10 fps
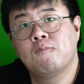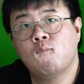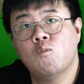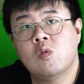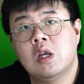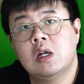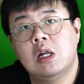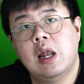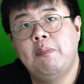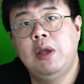
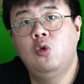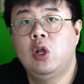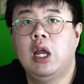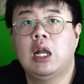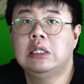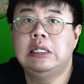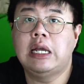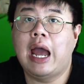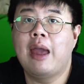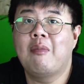hmm, lebih gurihan
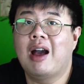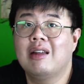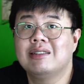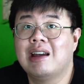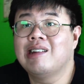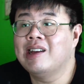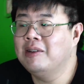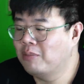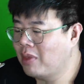si ayam kalasannya.